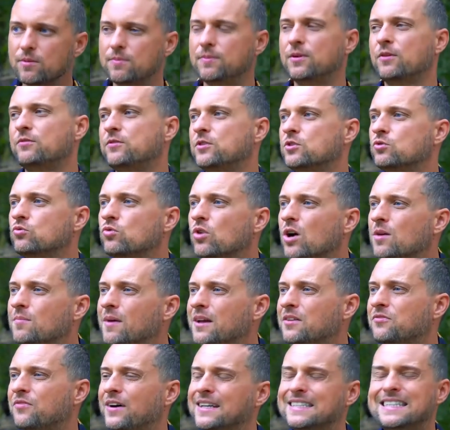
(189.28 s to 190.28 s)
habe ich mich auf die Suche
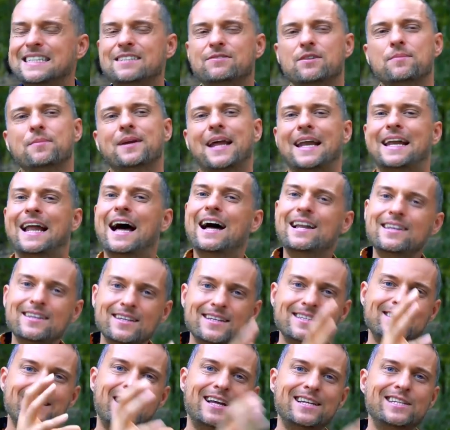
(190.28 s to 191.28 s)
gemacht, was ist, wenn man ein
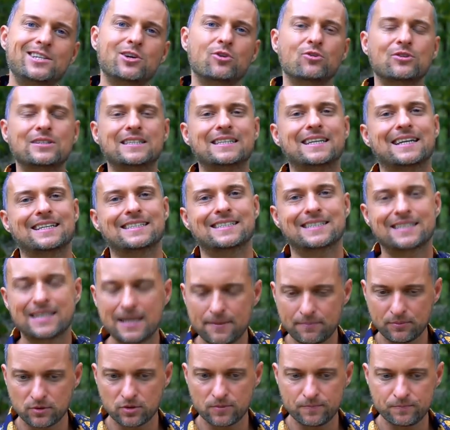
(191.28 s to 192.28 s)
anderes Antioxidant
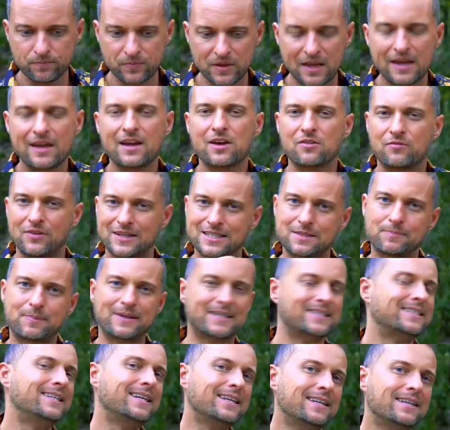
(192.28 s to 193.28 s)
gibt? Was
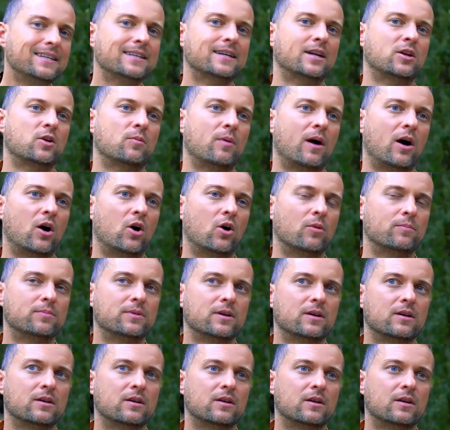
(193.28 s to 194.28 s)
passiert denn dann
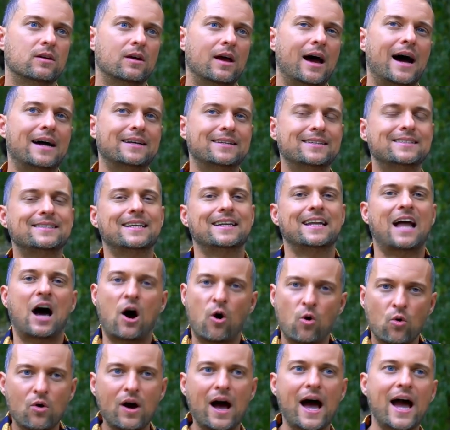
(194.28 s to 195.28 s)
überhaupt? Hat es dann
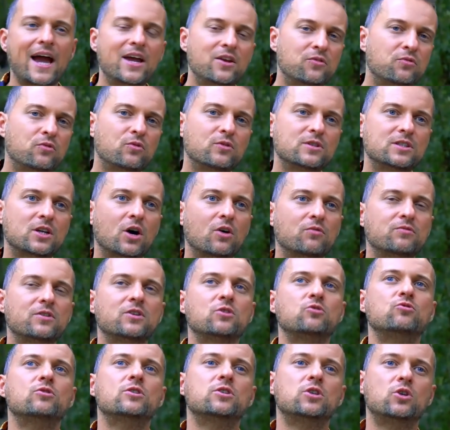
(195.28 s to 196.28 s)
auch Einfluss auf
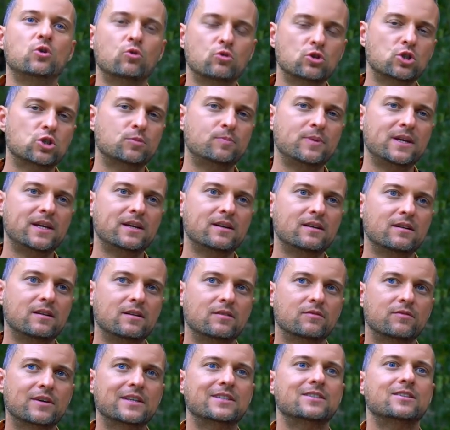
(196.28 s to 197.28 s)
den Glutathionspiegel,
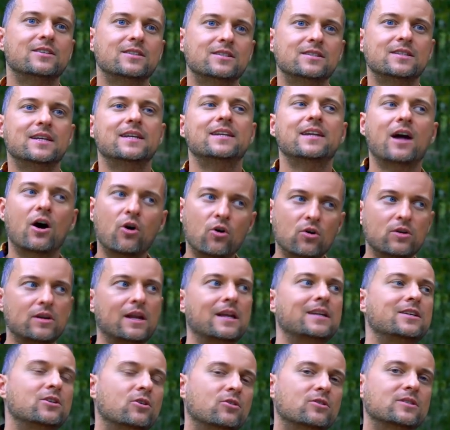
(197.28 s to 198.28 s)
wenn Cystein ja auch
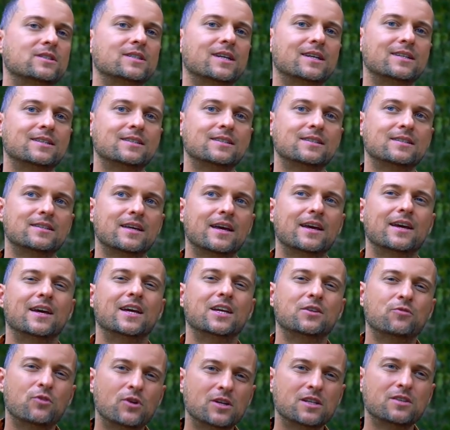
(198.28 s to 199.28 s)
ein Antioxidant ist?
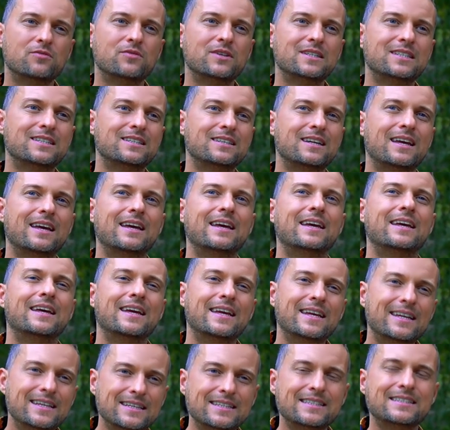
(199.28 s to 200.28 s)
Ich wollte wissen,
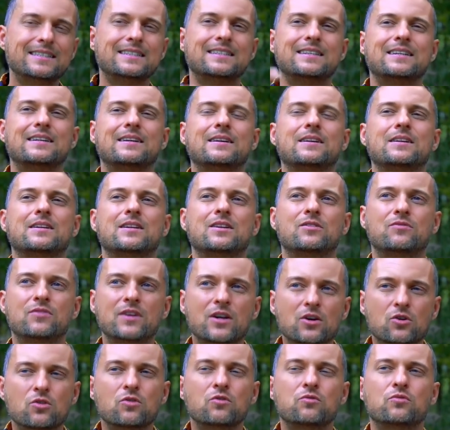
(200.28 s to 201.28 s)
ist die
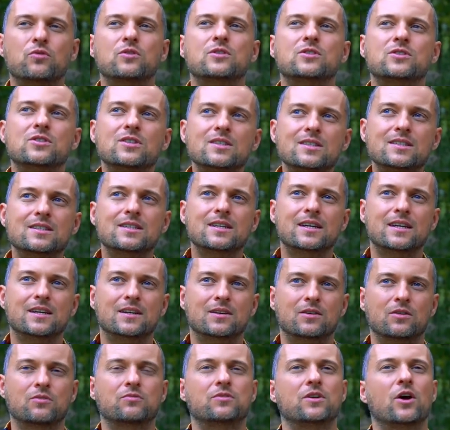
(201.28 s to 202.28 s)
Wirkung von
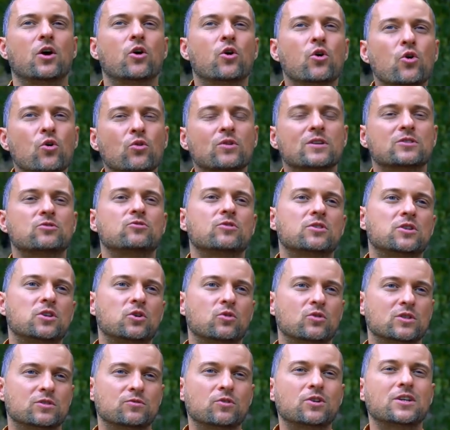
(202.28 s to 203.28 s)
Cystein auf die Erhöhung des
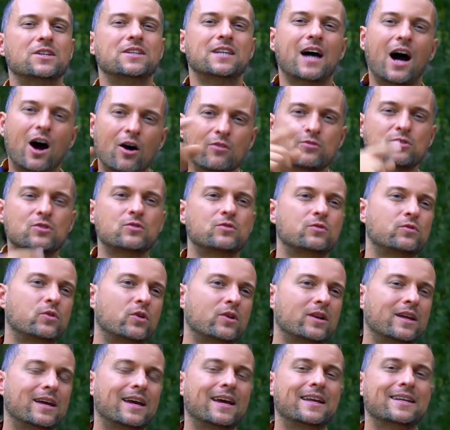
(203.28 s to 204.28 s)
Glutathions wirklich darauf zu
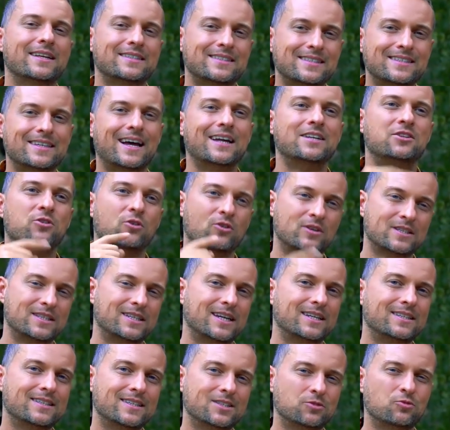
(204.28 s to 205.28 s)
führen, dass es ein
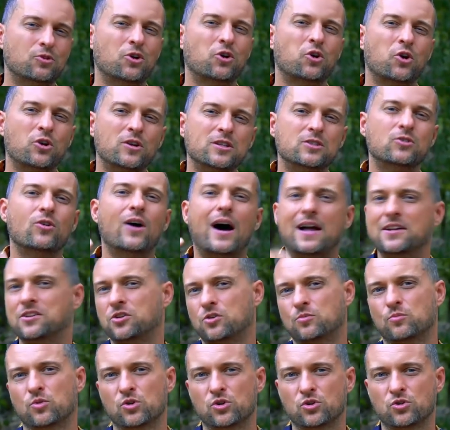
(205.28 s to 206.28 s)
Antioxidant ist oder können es auch
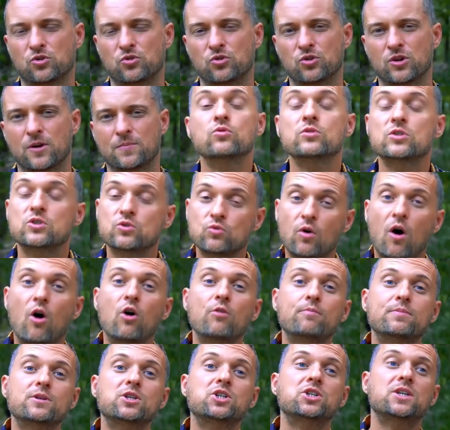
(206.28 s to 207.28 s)
andere Moleküle? Und so
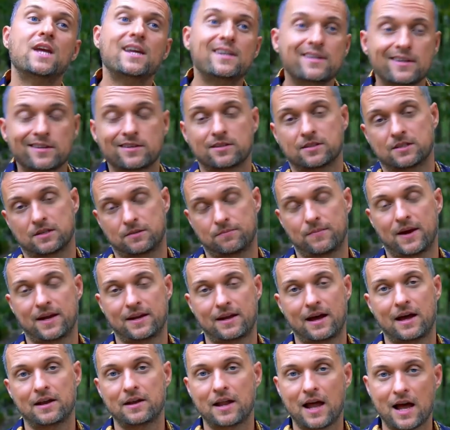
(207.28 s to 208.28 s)
auch bestätigte sich
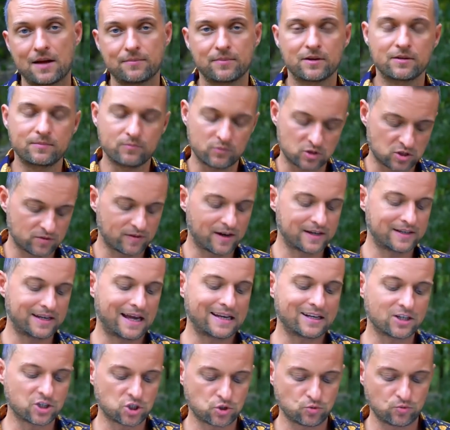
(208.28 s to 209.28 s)
meine Annahme, und zwar in die
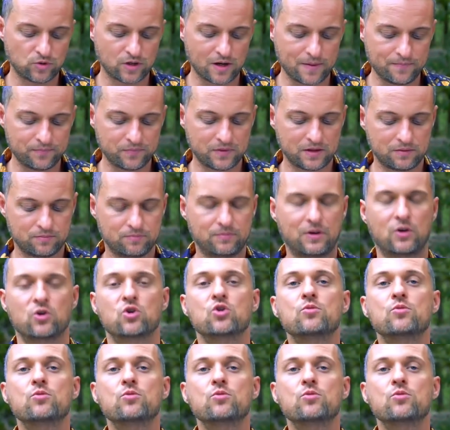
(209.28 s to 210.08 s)
anderen Studie, bei